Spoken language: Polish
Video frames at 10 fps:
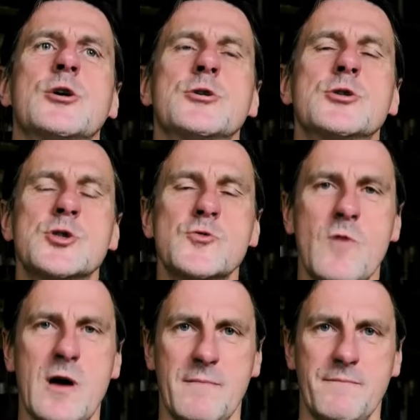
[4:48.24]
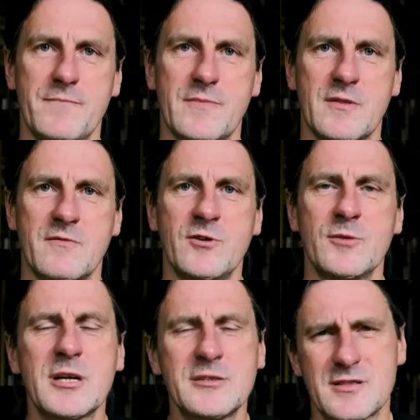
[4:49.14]
złe.
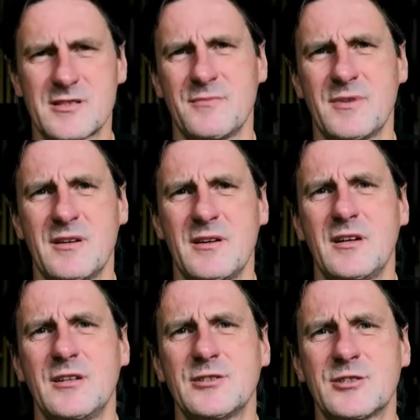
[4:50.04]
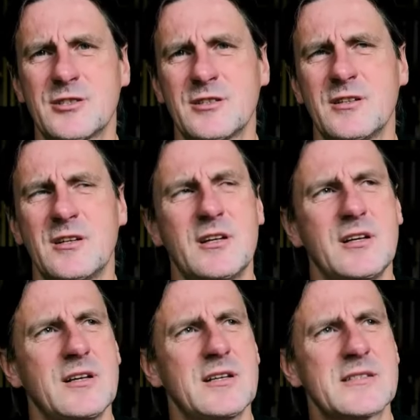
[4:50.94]
Wyobraźcie sobie, czy
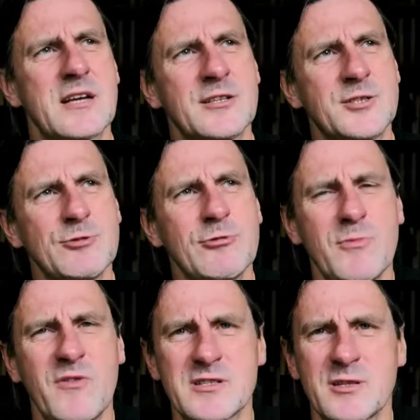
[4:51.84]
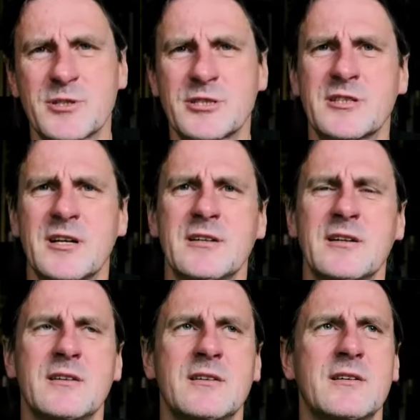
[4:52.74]
Zachęciłoby Was do
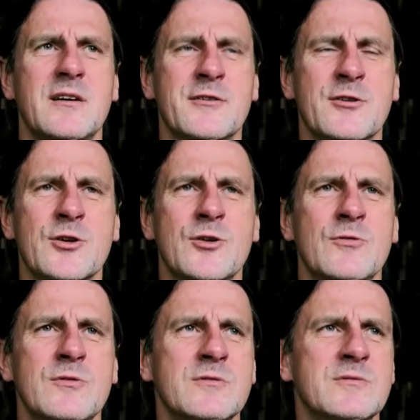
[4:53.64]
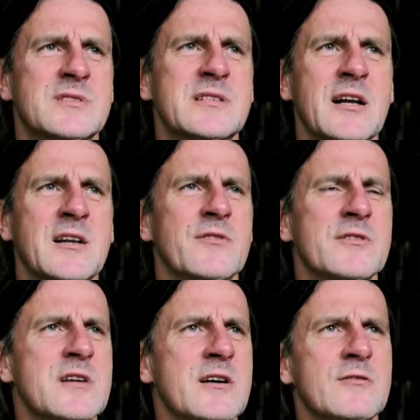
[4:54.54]
przeczytania artykułu, zdanie w
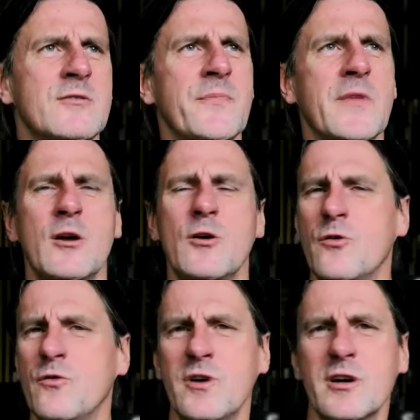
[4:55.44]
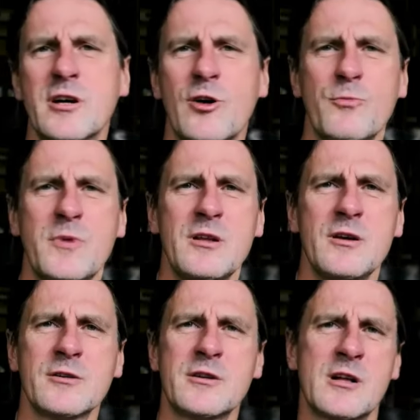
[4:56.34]
rodzaju wygrał
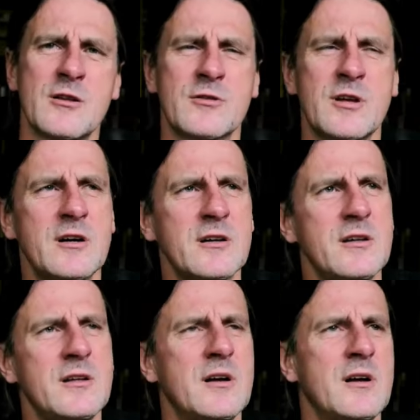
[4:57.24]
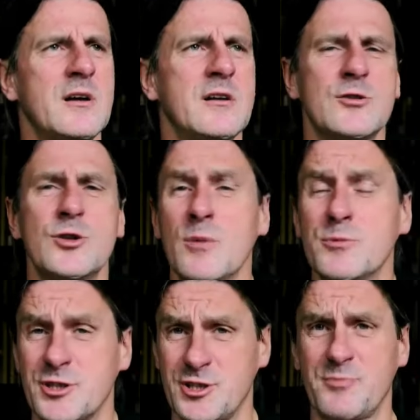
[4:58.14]
miliony na loterii,
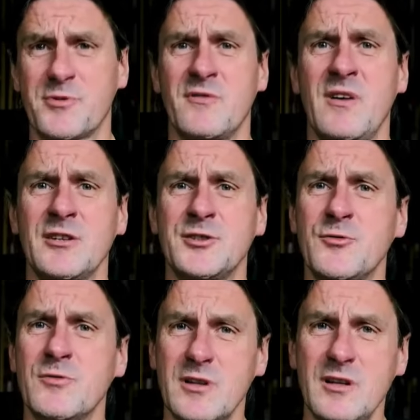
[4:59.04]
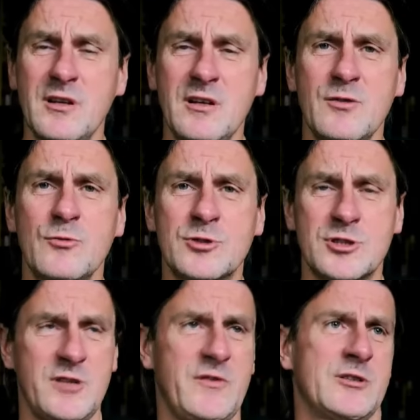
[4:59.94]
dobrze się prowadził i
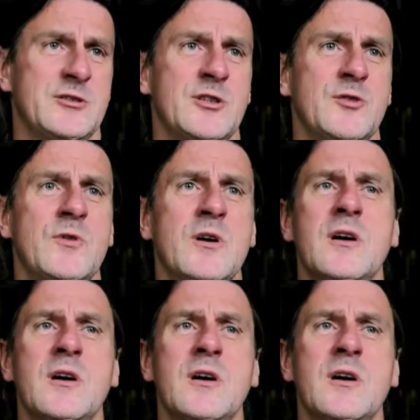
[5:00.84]
uczciwie żył,